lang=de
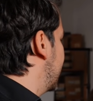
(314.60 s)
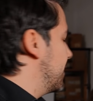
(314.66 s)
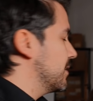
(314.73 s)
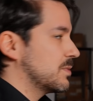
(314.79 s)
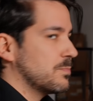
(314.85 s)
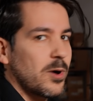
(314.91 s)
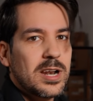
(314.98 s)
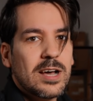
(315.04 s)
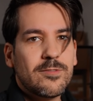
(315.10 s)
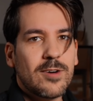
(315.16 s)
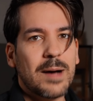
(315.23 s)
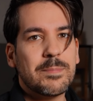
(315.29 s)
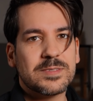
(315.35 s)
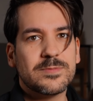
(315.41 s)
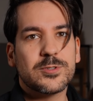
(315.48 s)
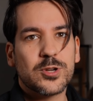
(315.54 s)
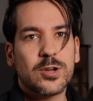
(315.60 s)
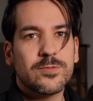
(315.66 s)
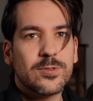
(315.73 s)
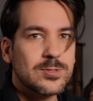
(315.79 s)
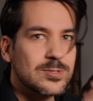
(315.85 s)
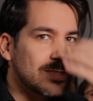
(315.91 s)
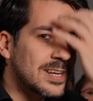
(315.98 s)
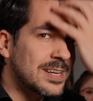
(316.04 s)
Ja, Spoiler vorab, es wird schon
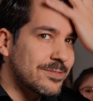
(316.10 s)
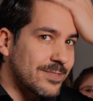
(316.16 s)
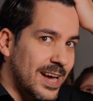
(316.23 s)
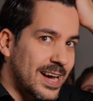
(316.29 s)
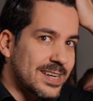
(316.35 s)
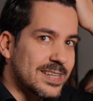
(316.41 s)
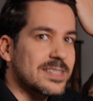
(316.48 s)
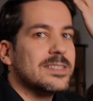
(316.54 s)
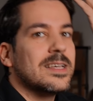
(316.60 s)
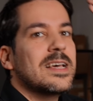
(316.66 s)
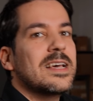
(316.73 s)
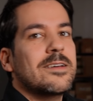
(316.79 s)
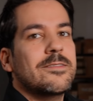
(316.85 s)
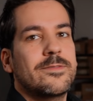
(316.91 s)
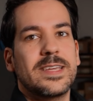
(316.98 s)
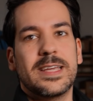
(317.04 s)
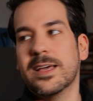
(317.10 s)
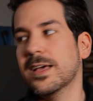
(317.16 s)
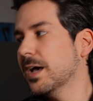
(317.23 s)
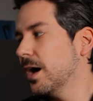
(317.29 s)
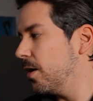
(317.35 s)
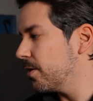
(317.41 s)
funktionieren. Die Frage ist, wie.